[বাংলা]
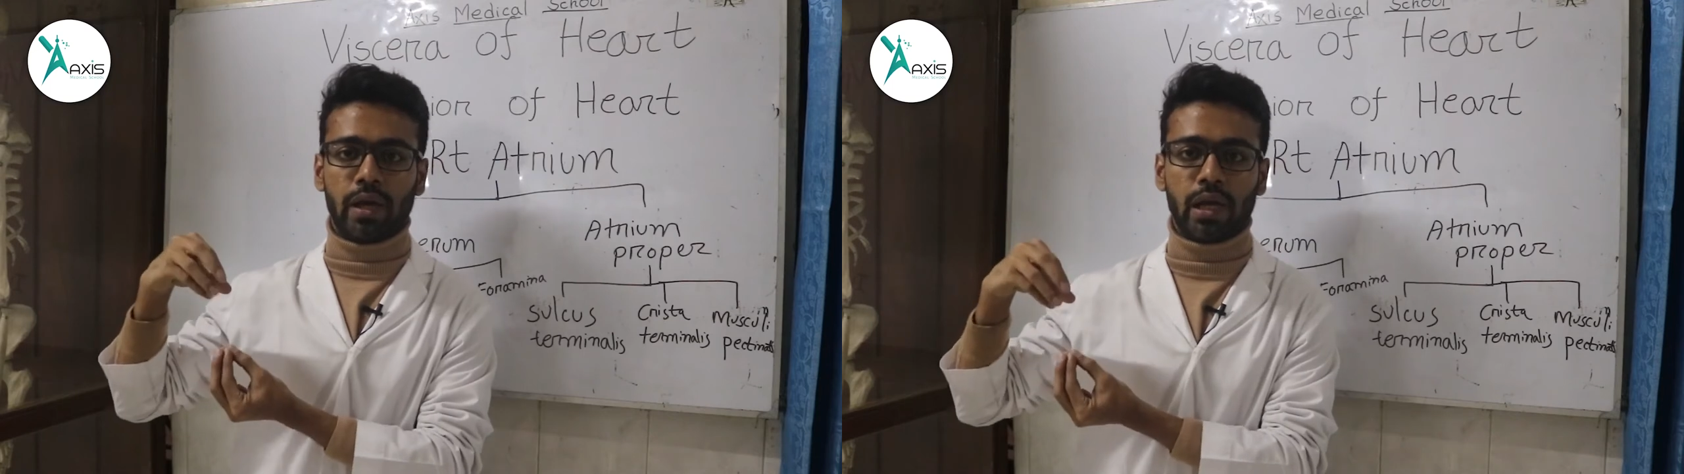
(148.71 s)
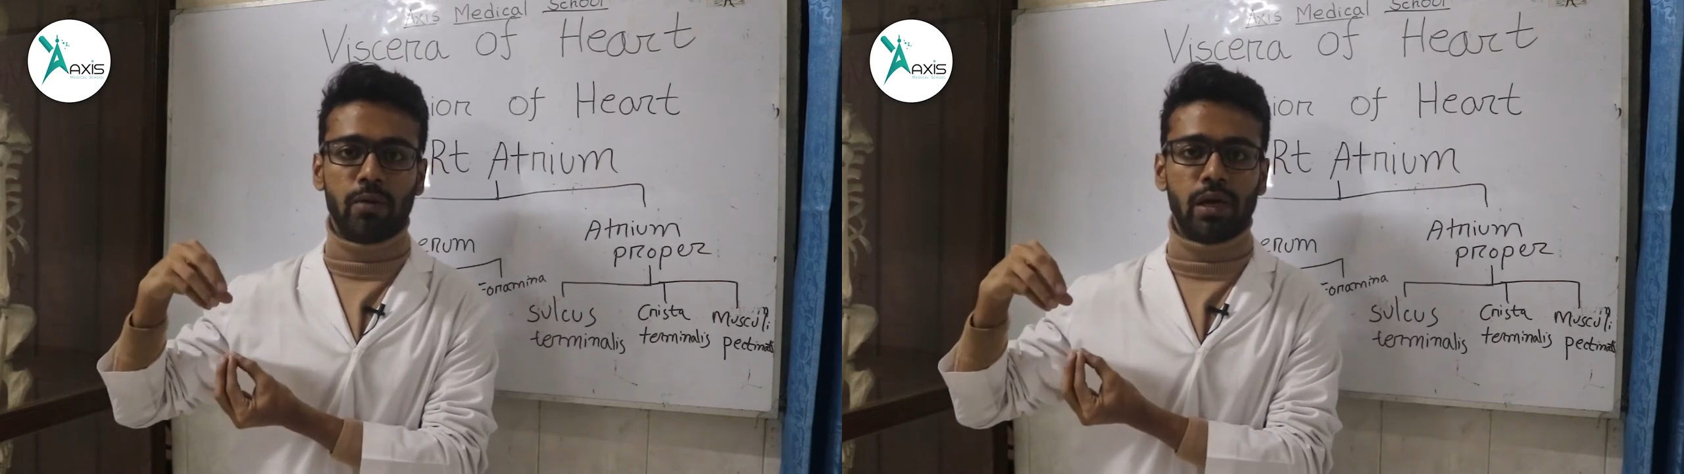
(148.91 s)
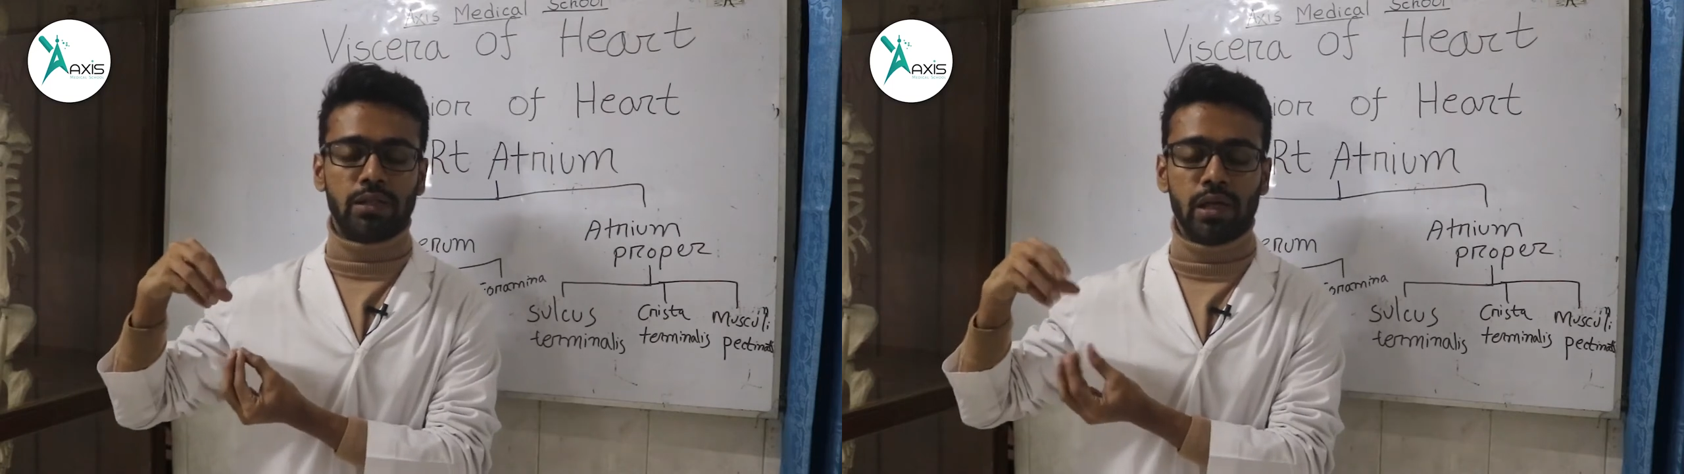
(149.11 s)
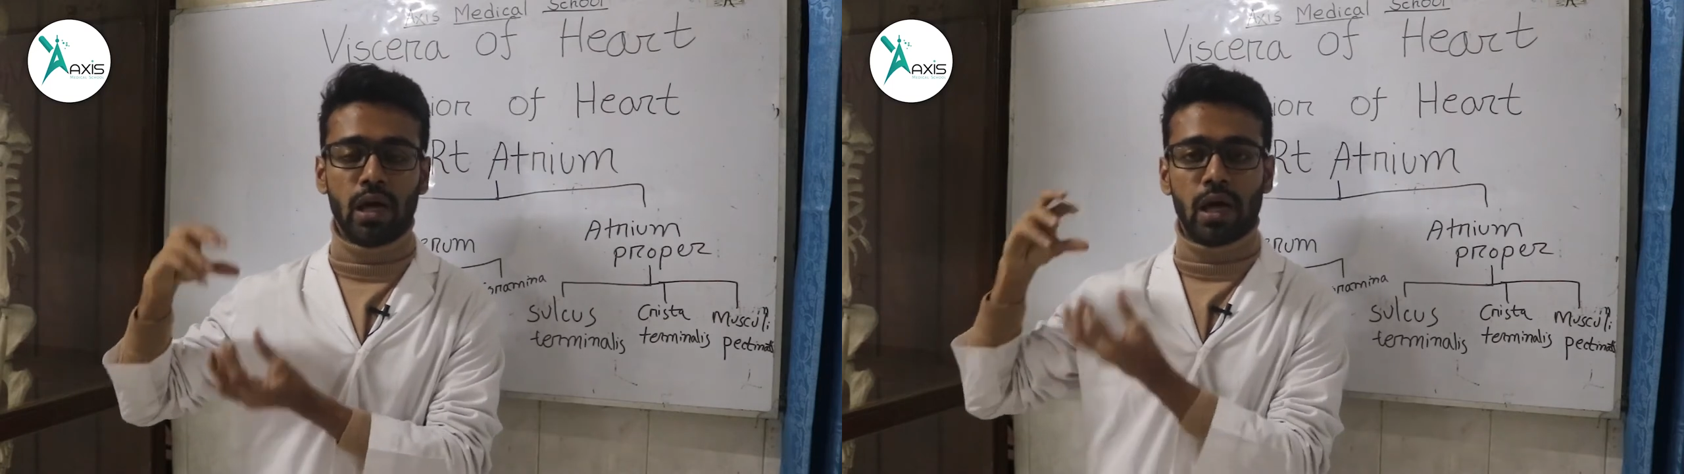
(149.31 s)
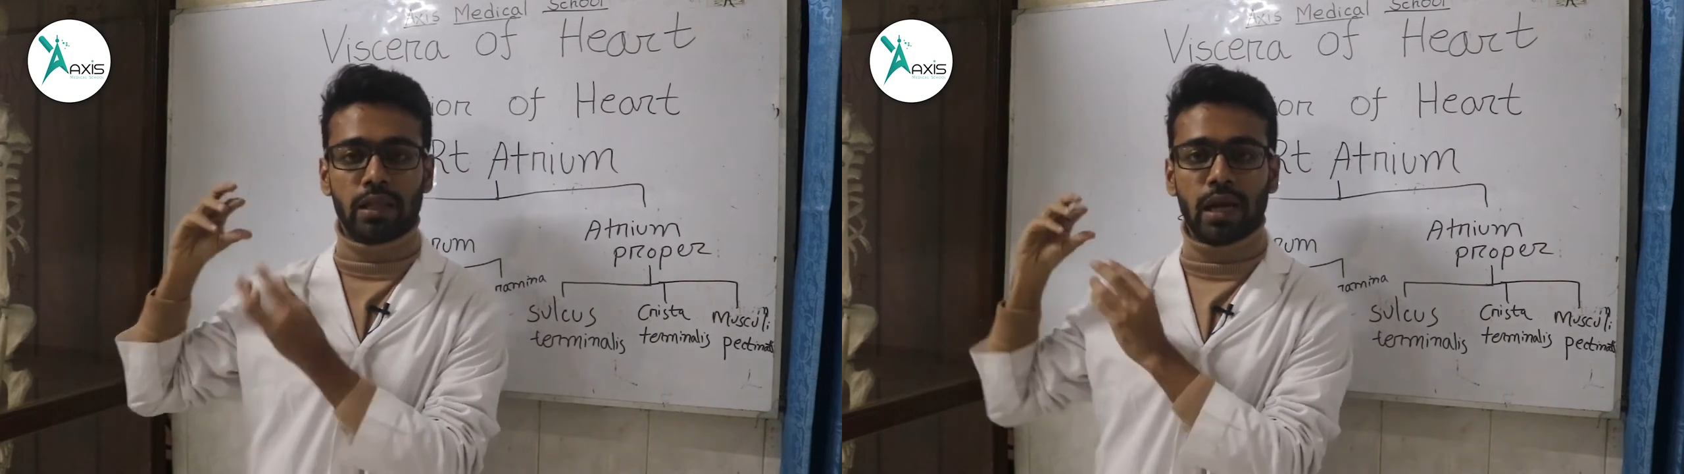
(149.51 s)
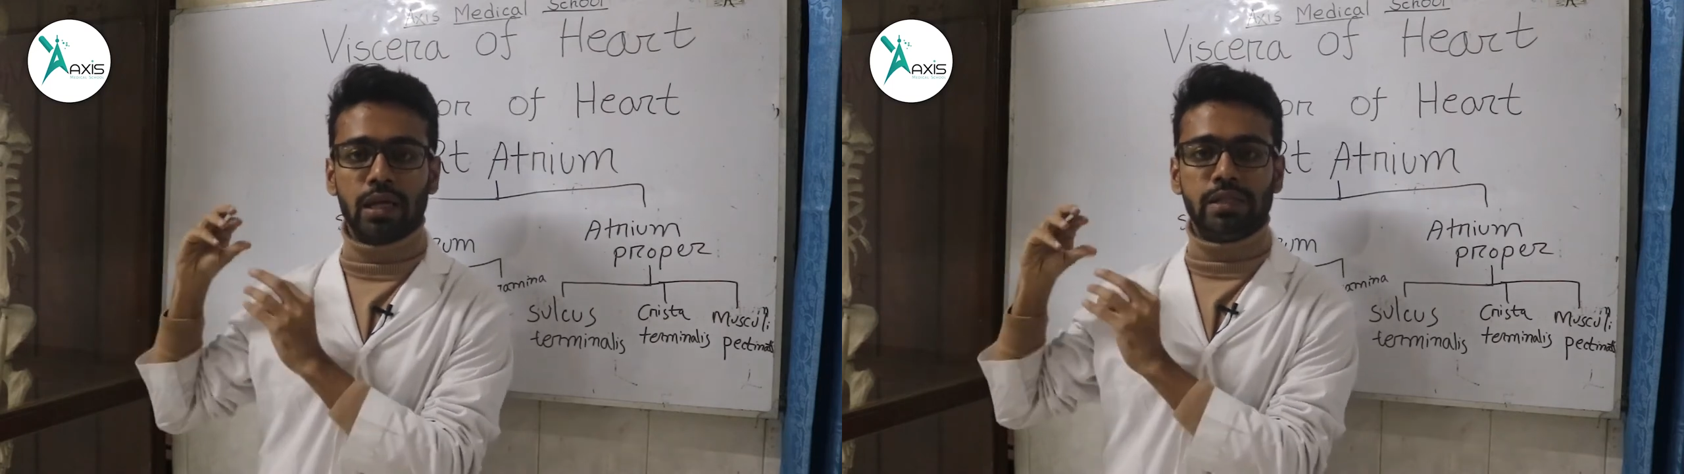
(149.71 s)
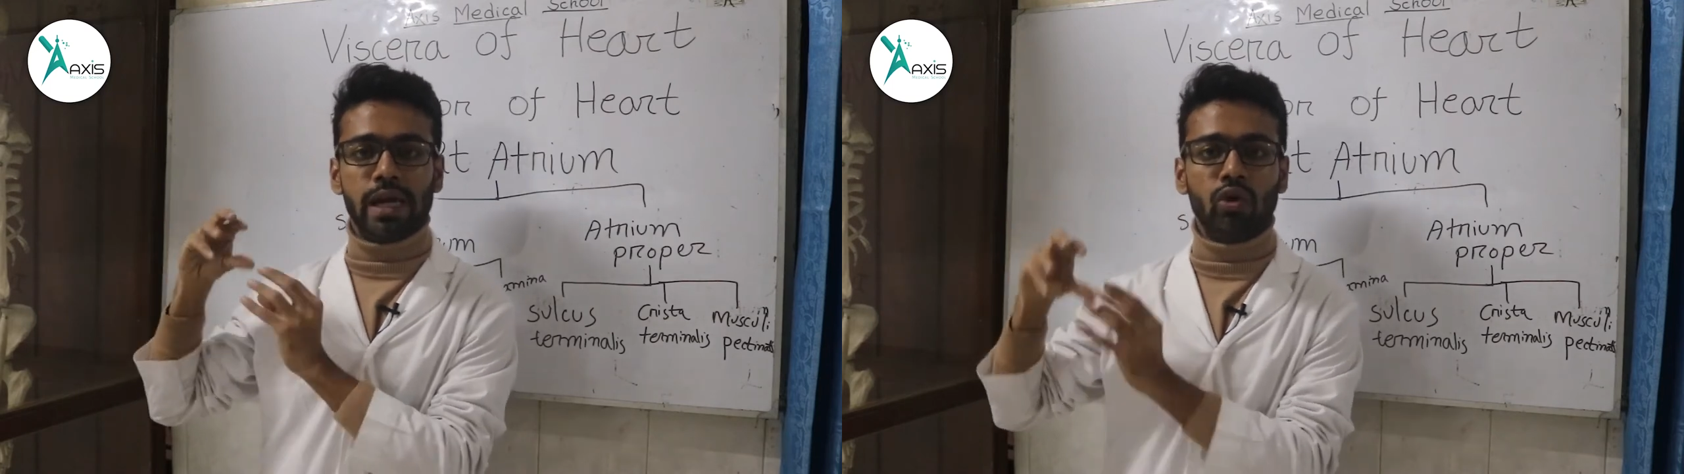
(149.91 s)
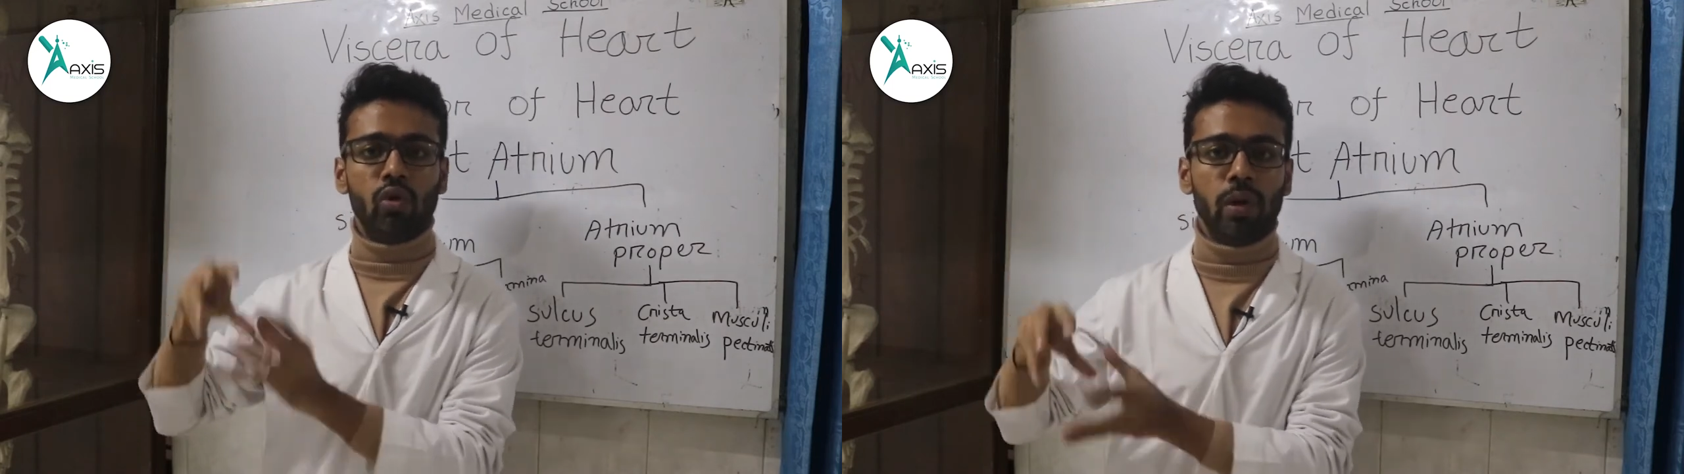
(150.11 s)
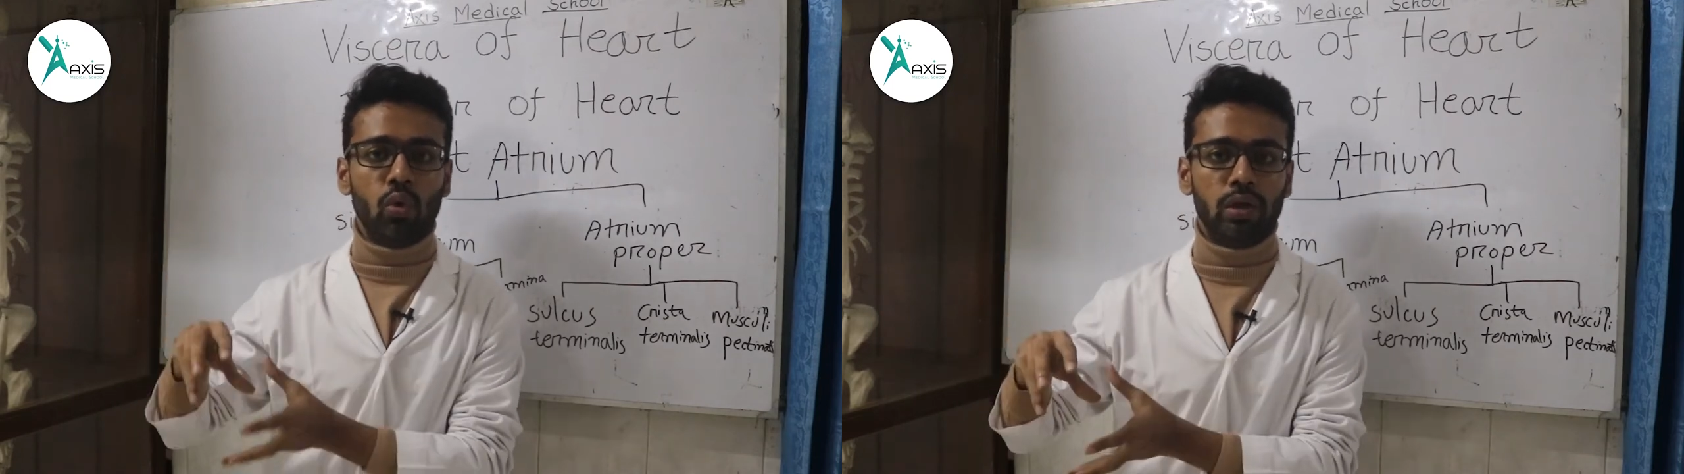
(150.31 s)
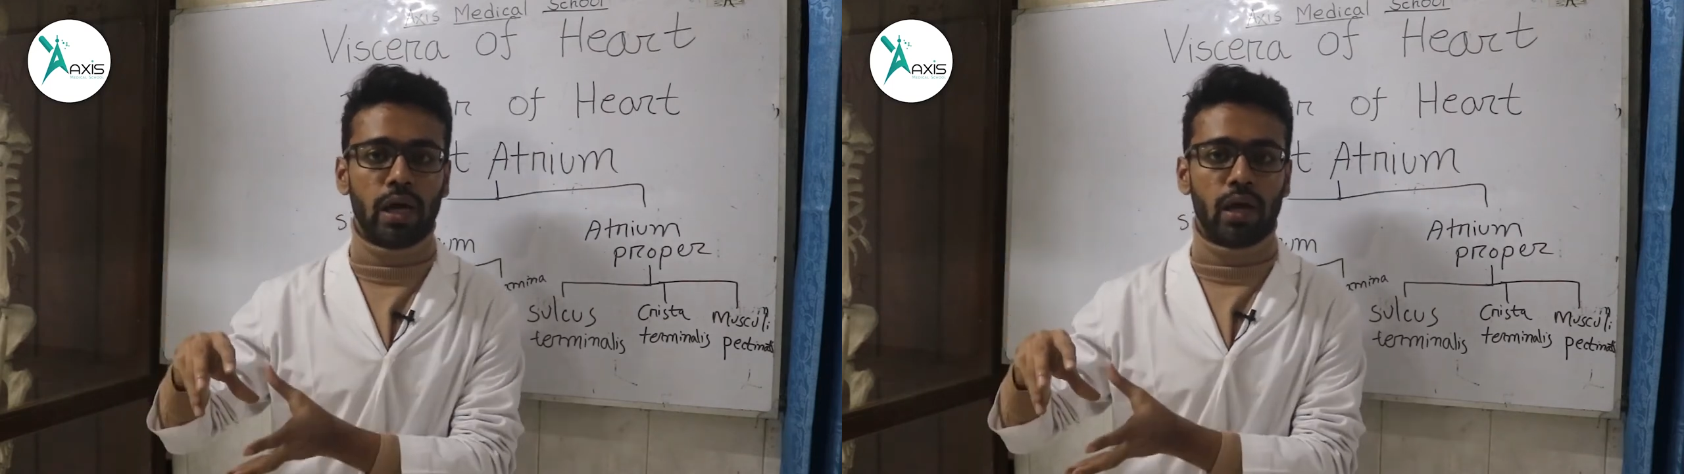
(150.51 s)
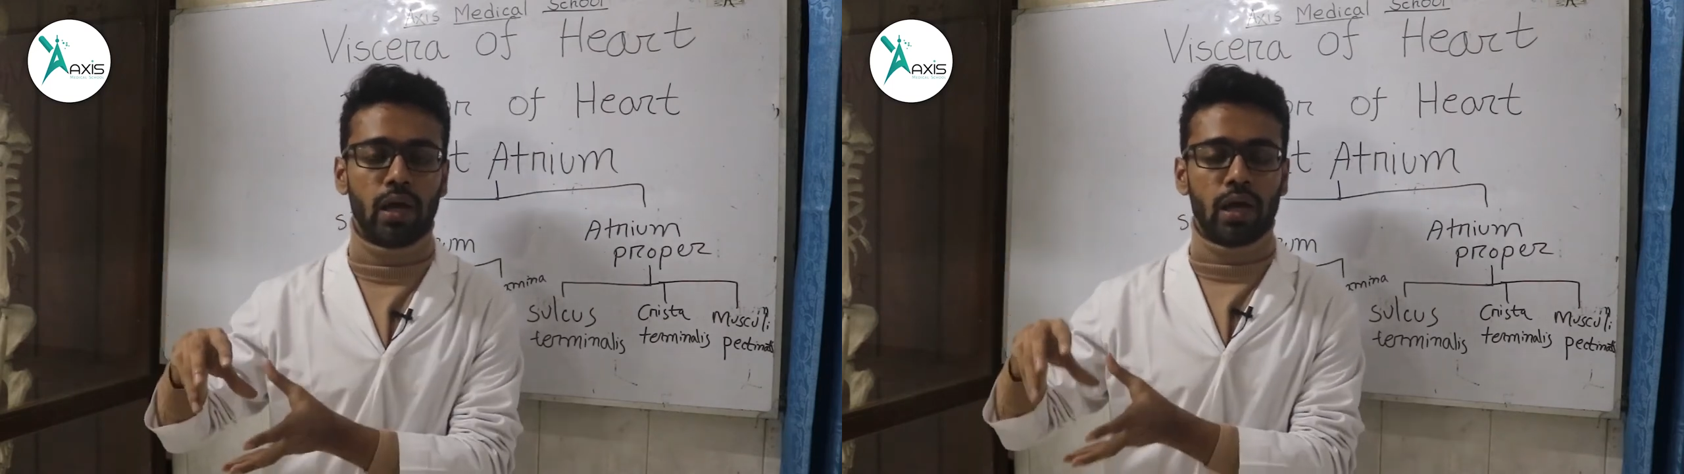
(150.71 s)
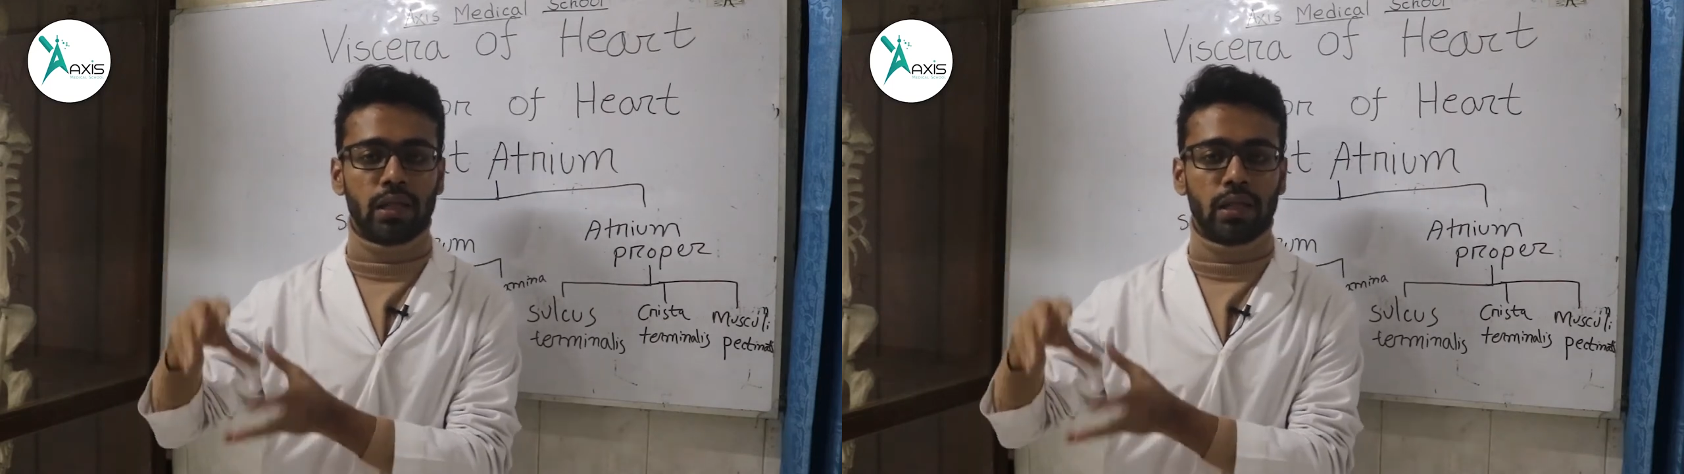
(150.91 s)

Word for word: ভেনাকেও আছে তারা ড্রেন করবে কোথায়